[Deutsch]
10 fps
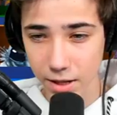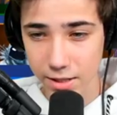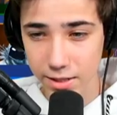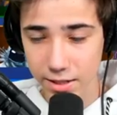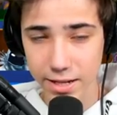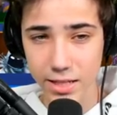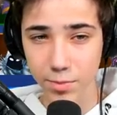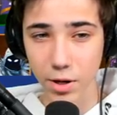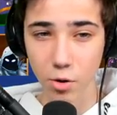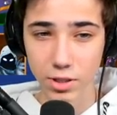als sie das erste
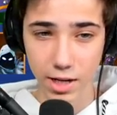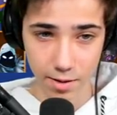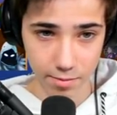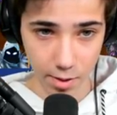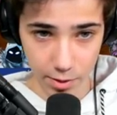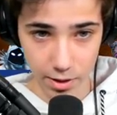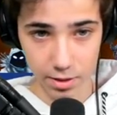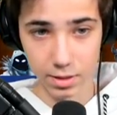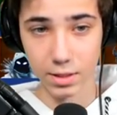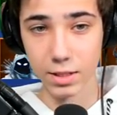Mal rauskam,
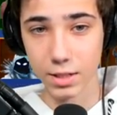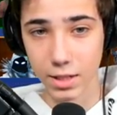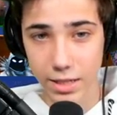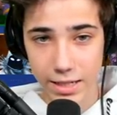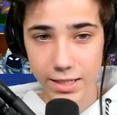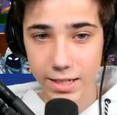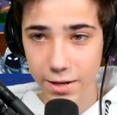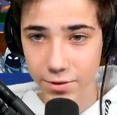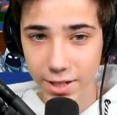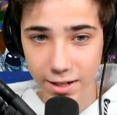aber jetzt sind die
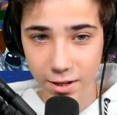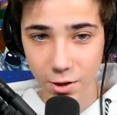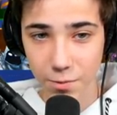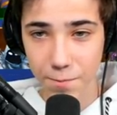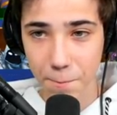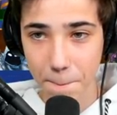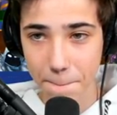ja wiedergekommen.